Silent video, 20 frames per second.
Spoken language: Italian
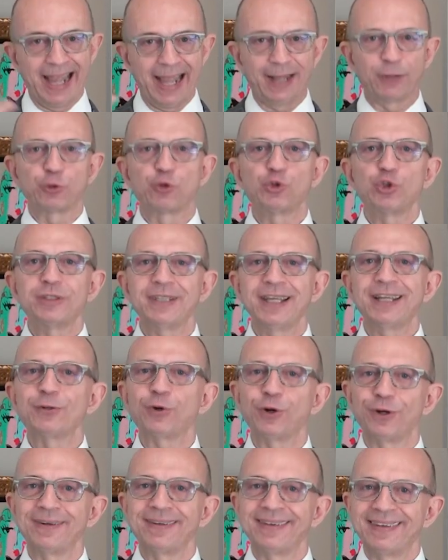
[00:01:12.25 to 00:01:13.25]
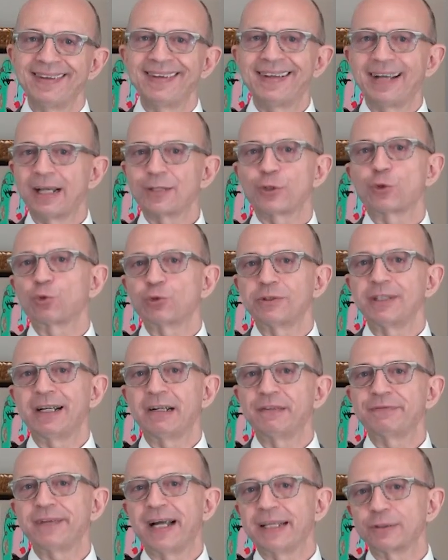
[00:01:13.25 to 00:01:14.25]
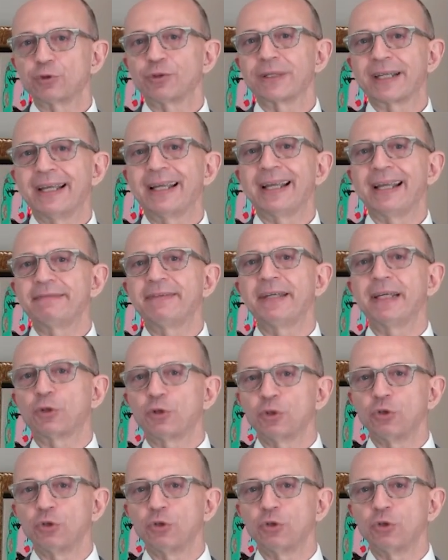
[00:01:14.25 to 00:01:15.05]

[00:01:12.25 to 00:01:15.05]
Ecco, ci tengo a sottolineare il fatto che è vero,